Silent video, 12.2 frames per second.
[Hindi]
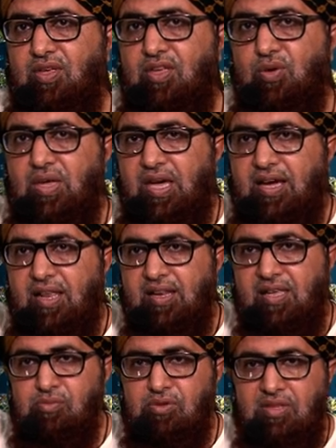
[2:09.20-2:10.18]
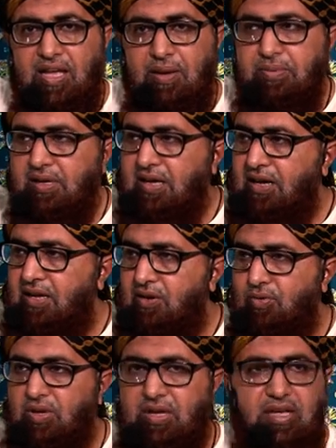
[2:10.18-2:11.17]
क्योंकि अकल के मुताबिक अगर
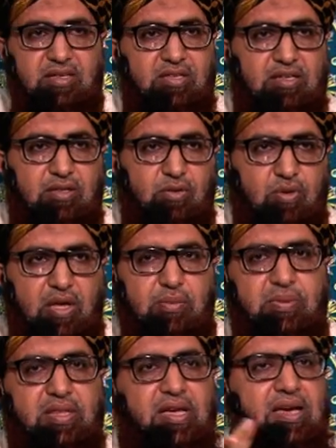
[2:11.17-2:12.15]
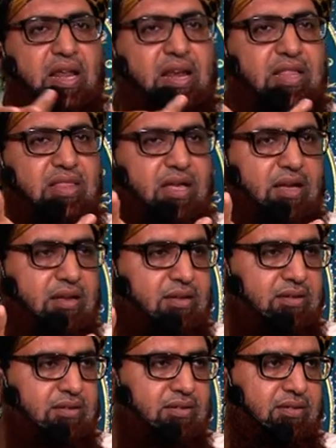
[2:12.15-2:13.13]
कोई कर सकता हो तो हर बंदा कर लेता
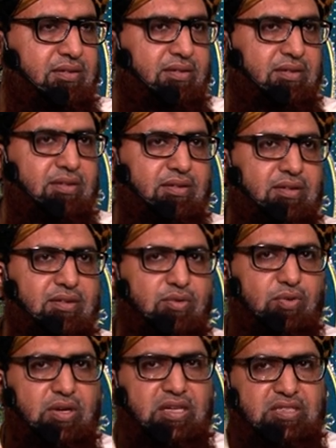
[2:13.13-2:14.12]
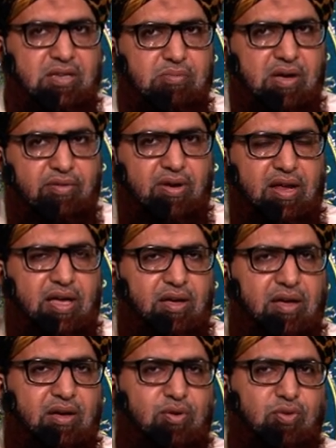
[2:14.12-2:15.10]
तो अकल से मावरा
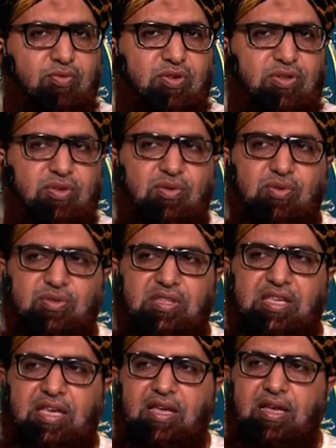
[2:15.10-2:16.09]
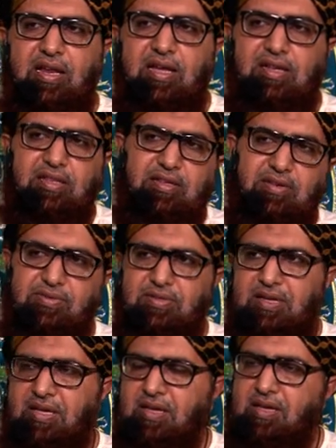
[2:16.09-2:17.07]
क़वत होती हैं अल्लाह की तरफ
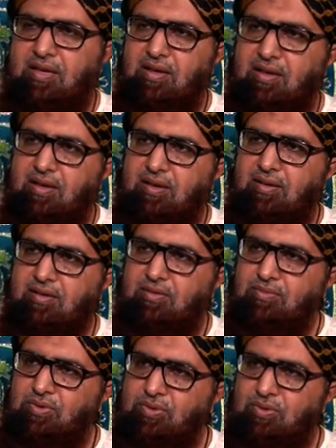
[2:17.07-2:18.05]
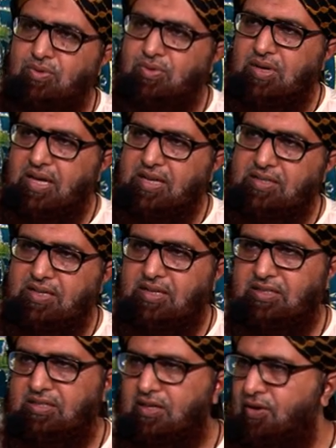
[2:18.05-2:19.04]
से बुज़ुर्गों का
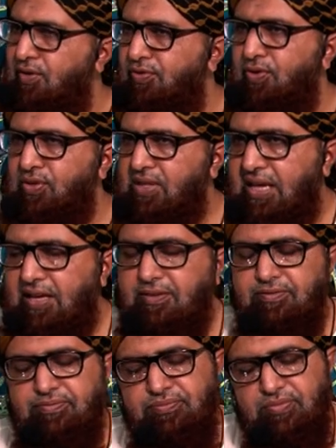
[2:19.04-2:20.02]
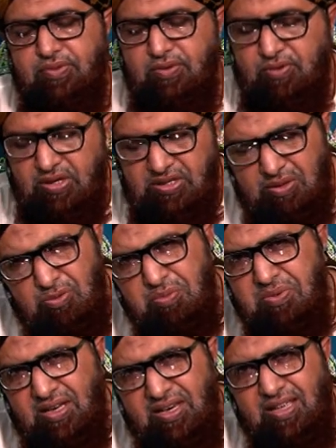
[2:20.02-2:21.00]
ऐसा तसरफ होता है ऐसा
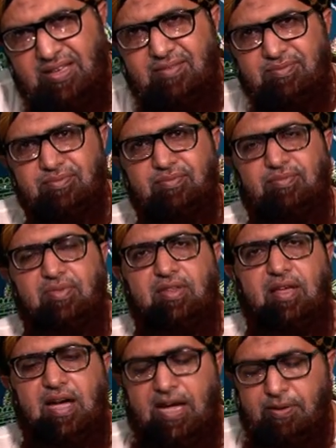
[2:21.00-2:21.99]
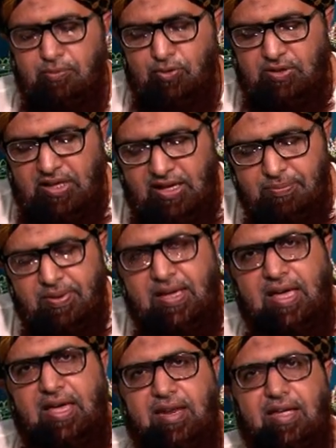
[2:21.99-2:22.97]
मुमकिन है आप तो देख पे
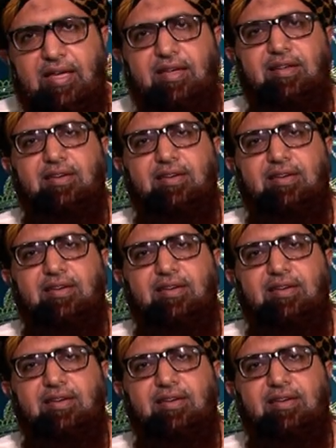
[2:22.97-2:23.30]
कह रहे हैं